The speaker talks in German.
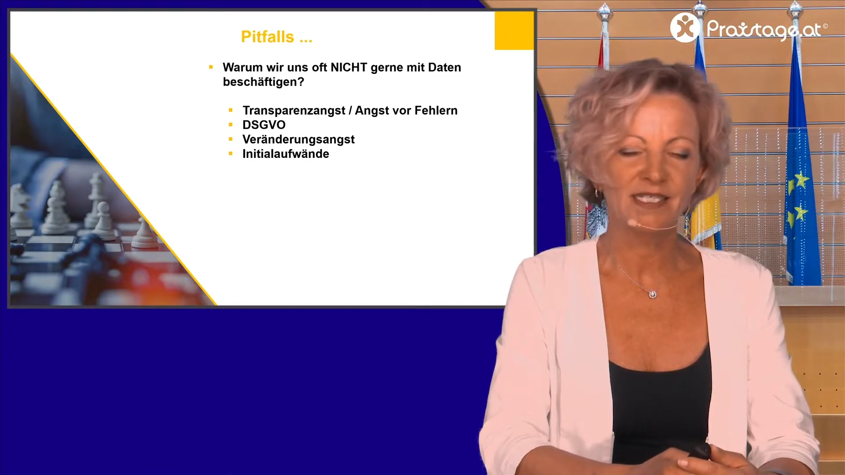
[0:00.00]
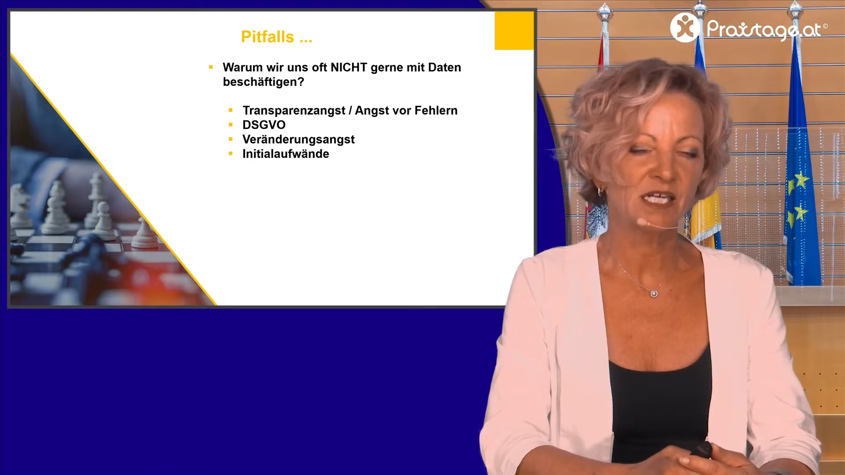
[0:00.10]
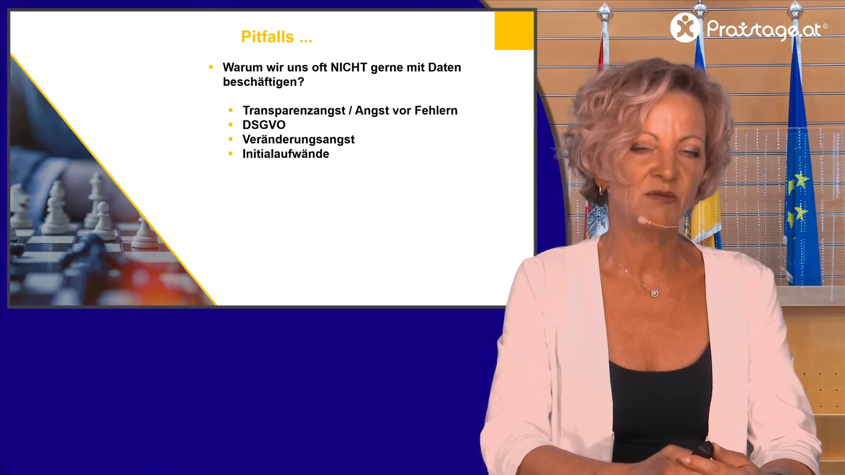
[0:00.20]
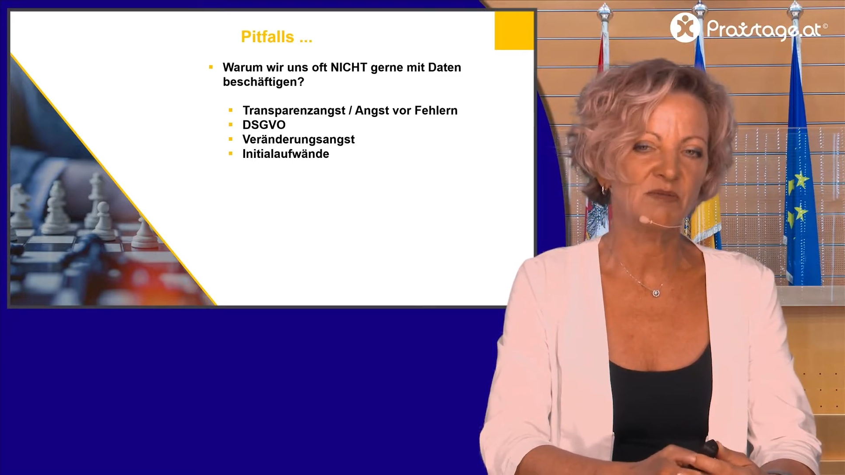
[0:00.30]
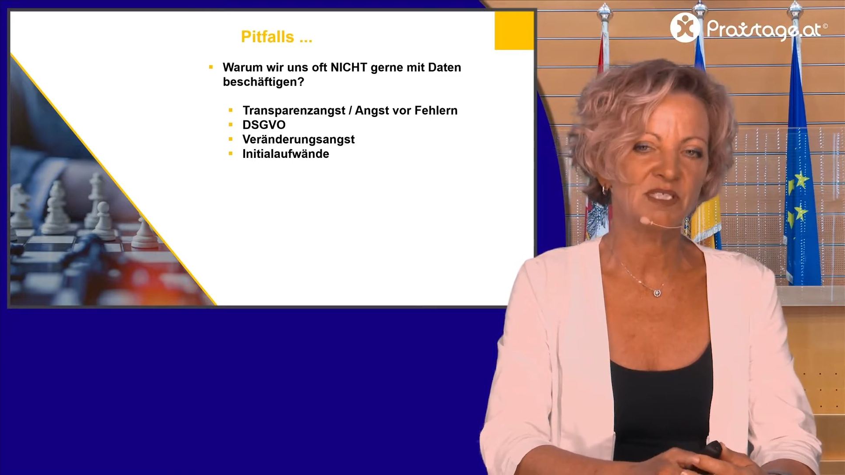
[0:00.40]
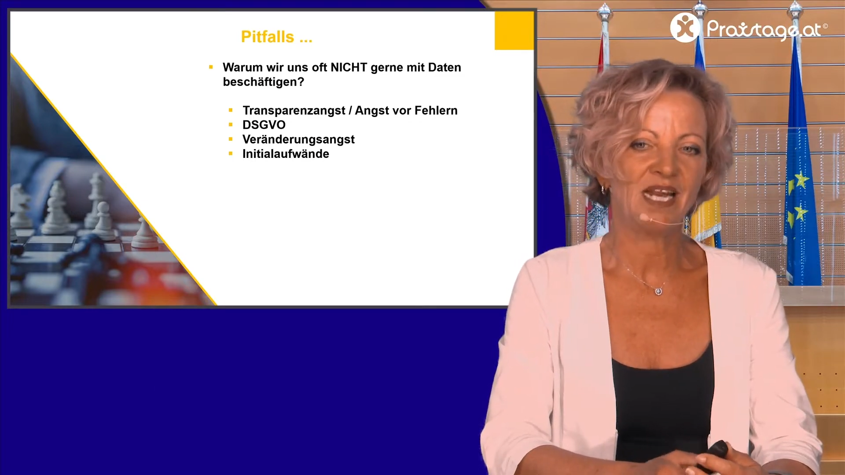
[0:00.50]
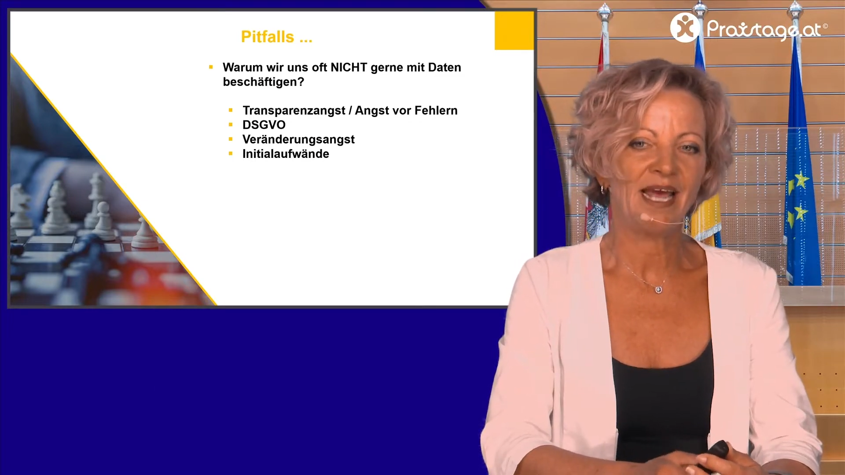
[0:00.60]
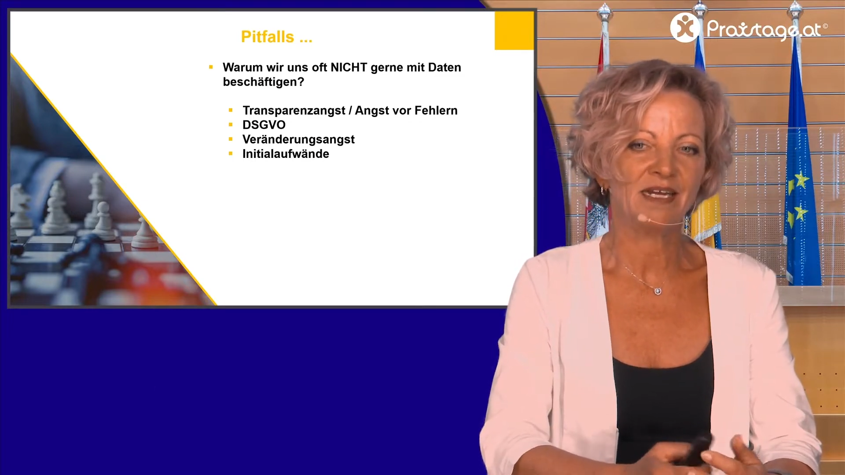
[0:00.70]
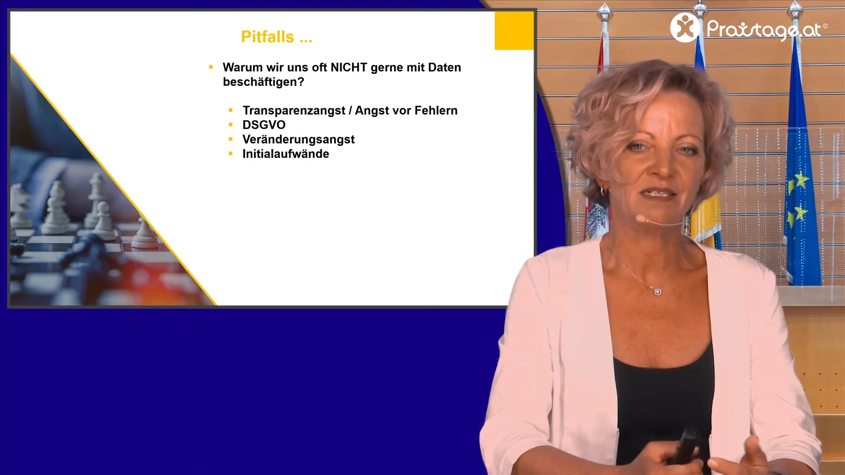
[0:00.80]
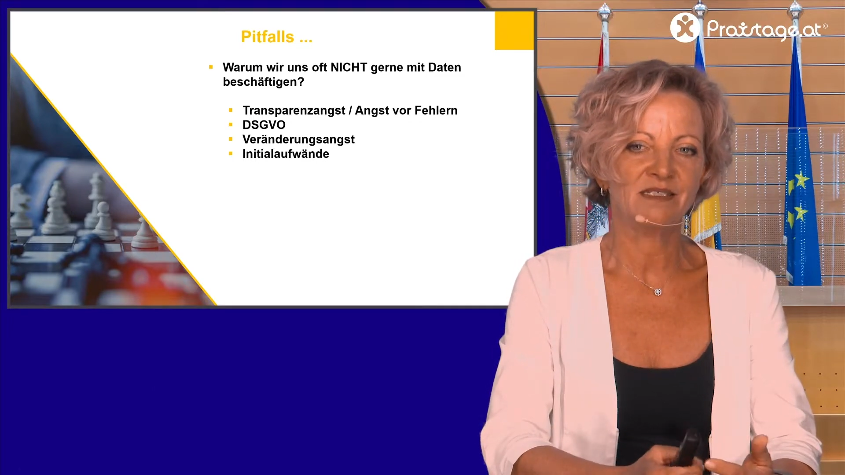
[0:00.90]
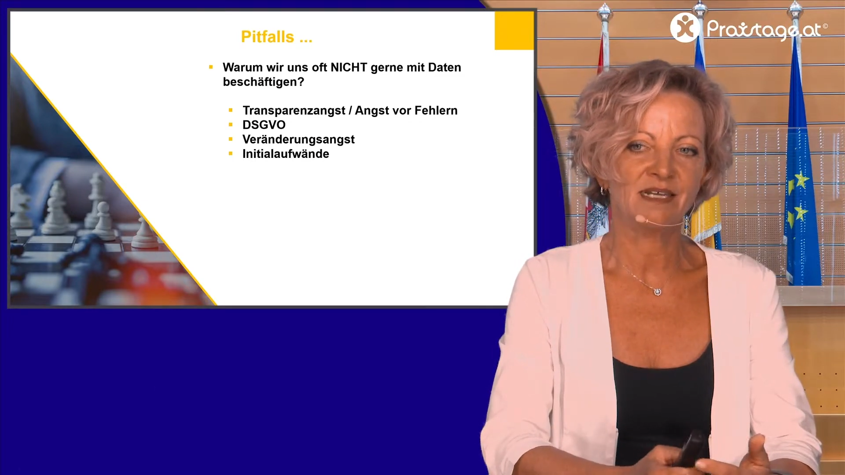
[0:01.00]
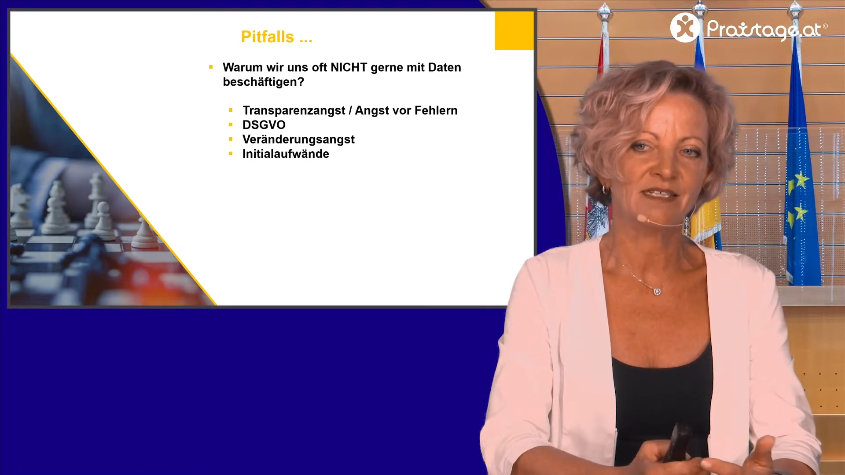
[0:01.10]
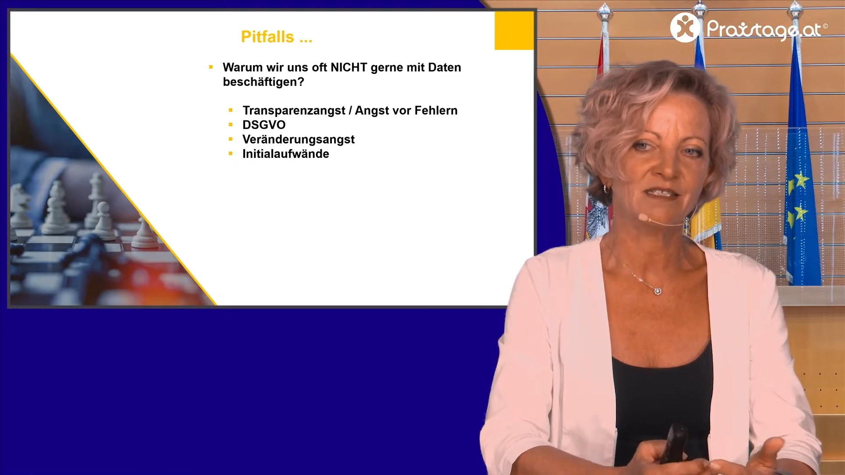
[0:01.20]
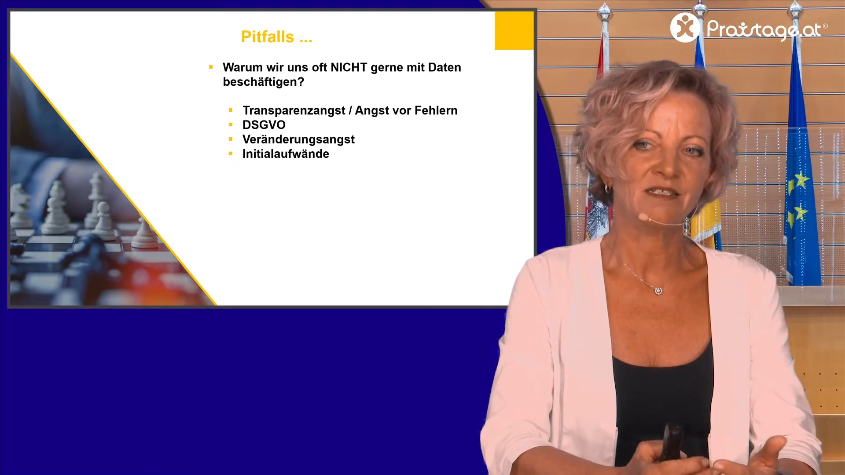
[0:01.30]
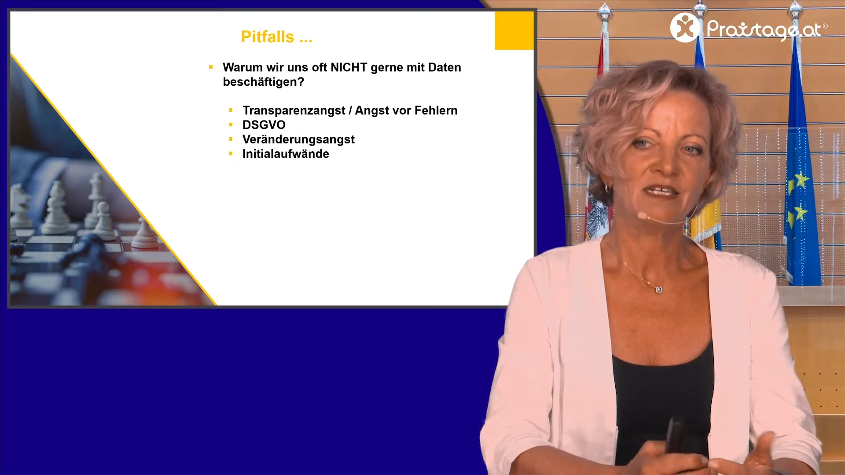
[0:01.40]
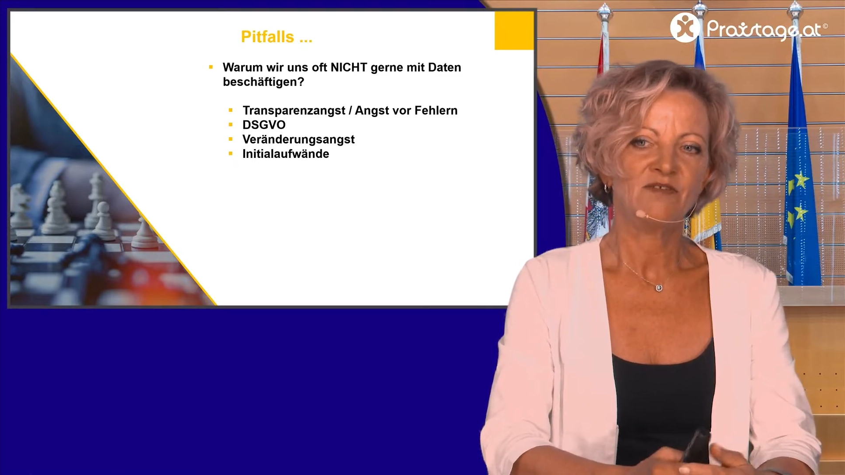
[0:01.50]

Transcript: aber mit den eigenen Daten